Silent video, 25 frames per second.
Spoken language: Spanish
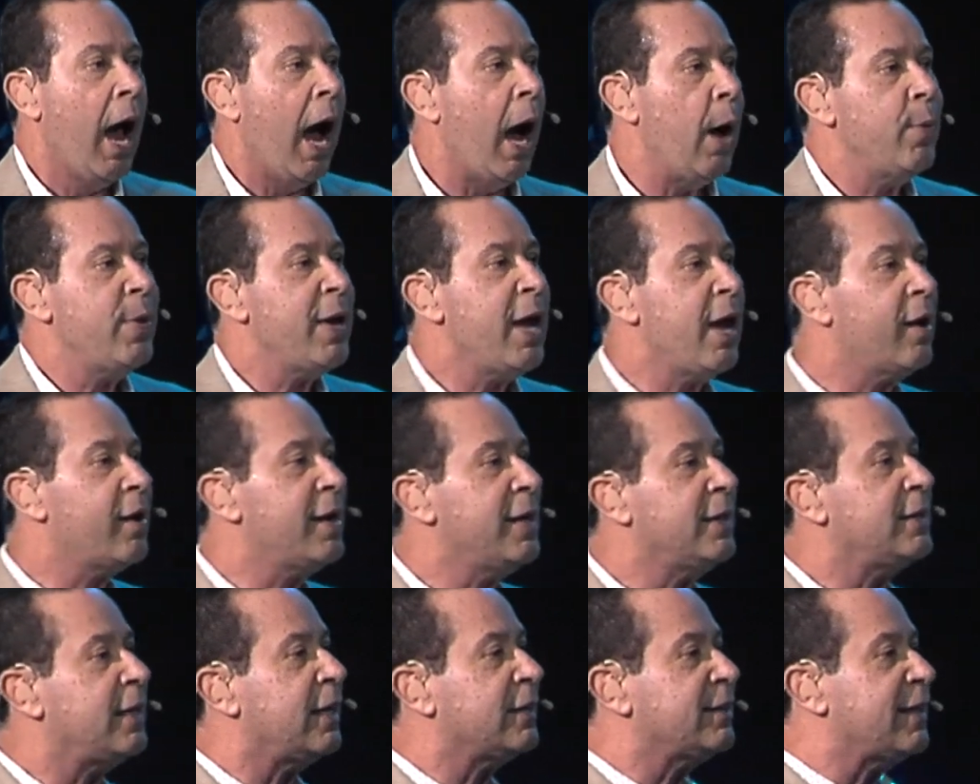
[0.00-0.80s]
Había
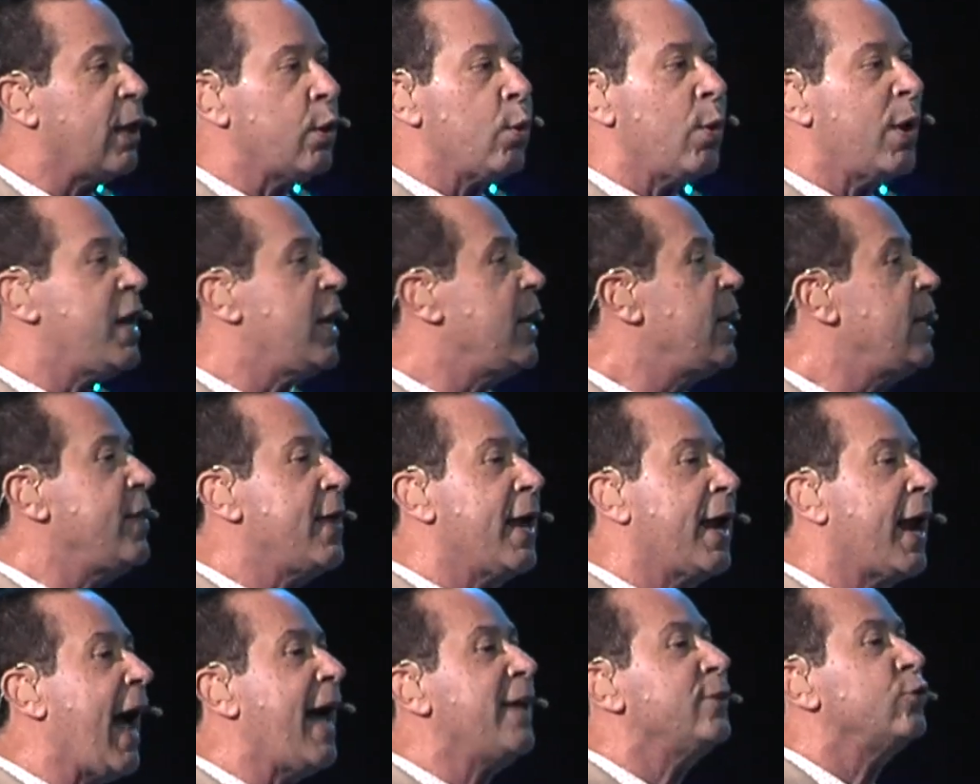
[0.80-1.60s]
rechazado el
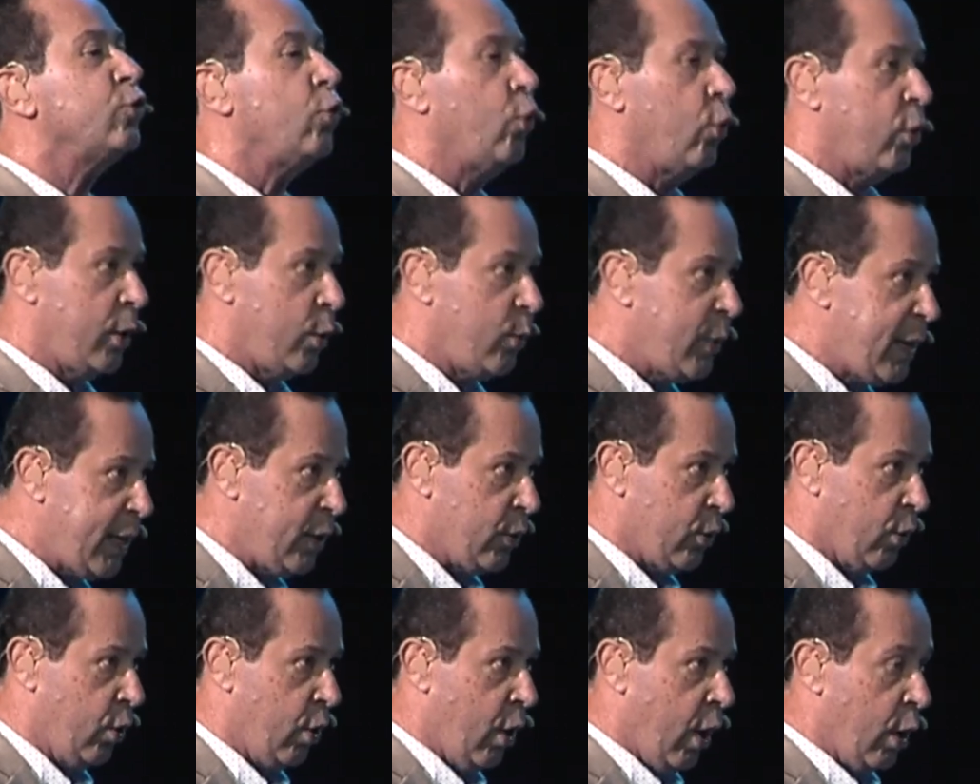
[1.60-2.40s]
liderazgo
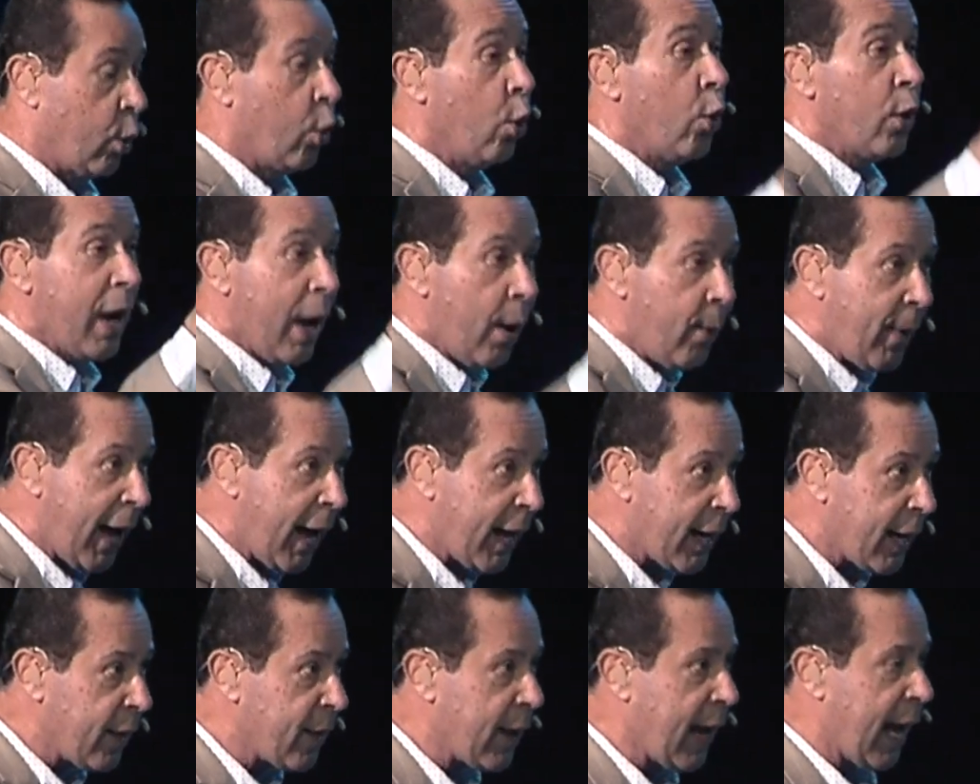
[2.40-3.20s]
divino con la
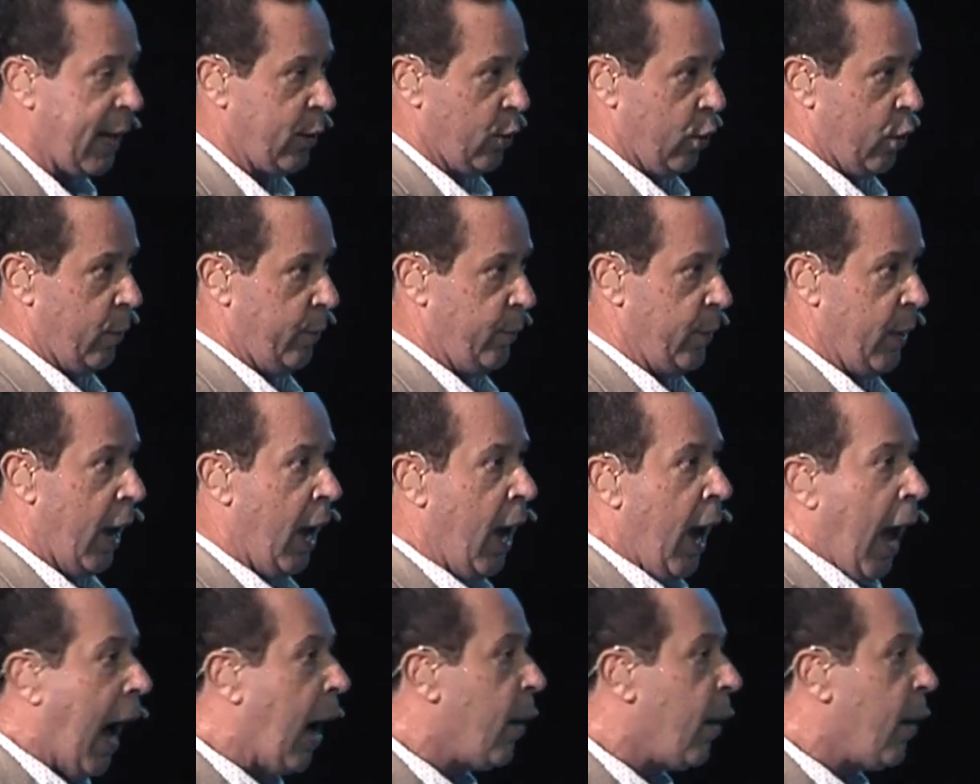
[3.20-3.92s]
vara de Aarón.